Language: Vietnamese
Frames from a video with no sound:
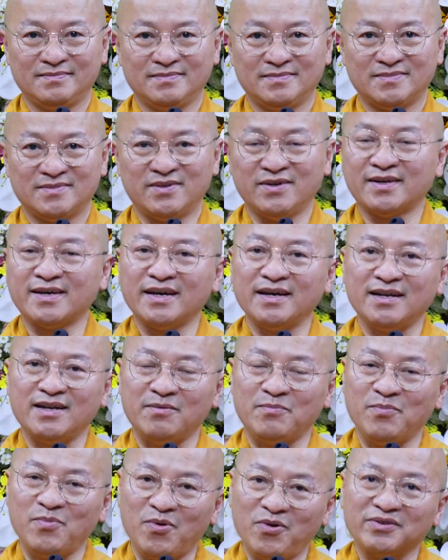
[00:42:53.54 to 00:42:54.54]
có khi là
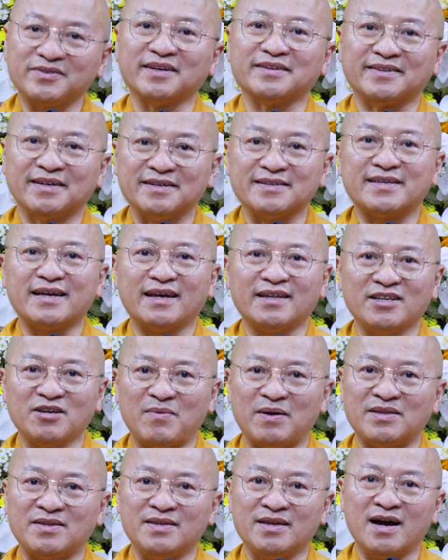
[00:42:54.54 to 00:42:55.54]
muốn tự tử chết, nhưng mà
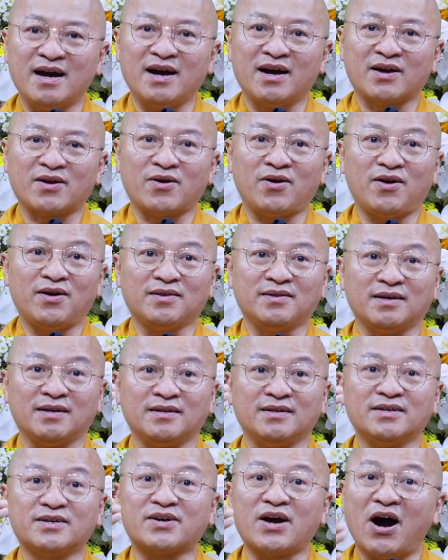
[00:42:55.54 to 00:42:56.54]
nhờ có những
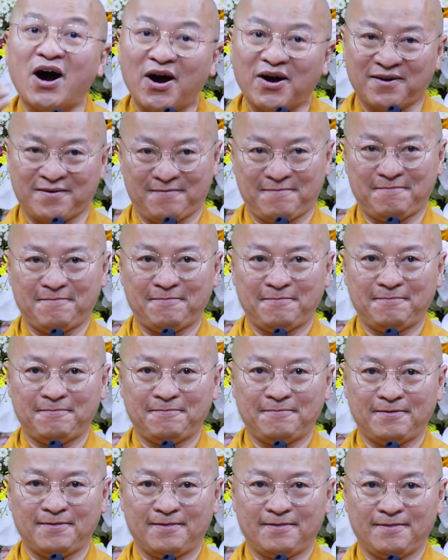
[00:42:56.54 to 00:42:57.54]
đứa con
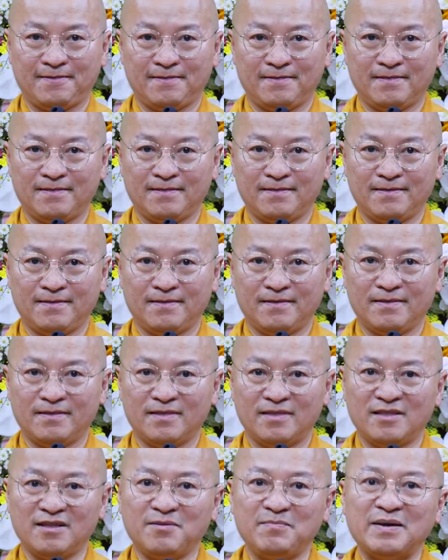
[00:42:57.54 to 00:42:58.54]

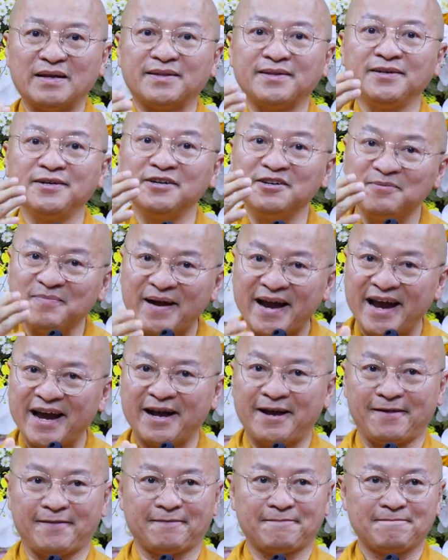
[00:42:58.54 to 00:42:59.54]
nó biết thương
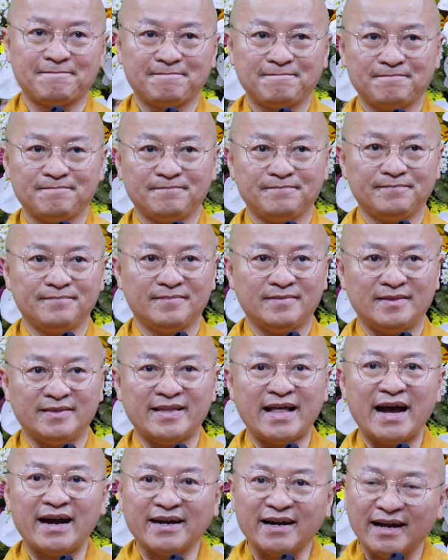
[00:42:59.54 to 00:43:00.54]
mẹ,
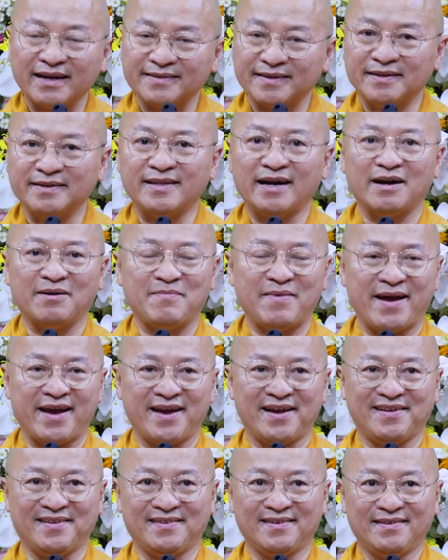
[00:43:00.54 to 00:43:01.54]
nâng đỡ tinh thần
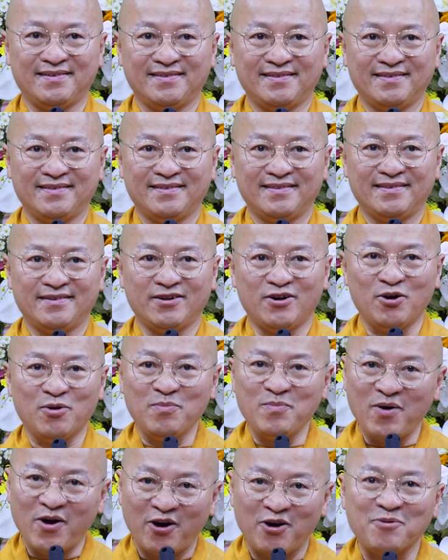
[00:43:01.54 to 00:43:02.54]
mẹ, ủng
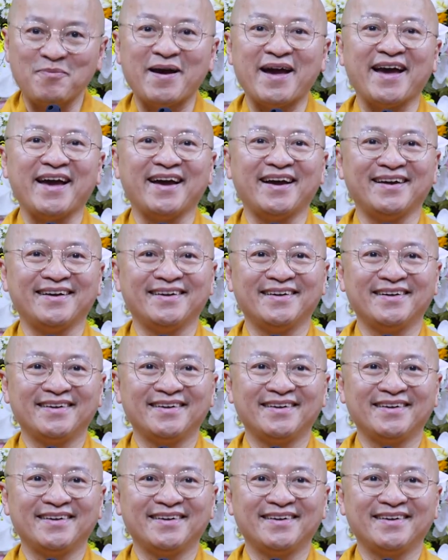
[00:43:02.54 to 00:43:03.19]
hộ mẹ,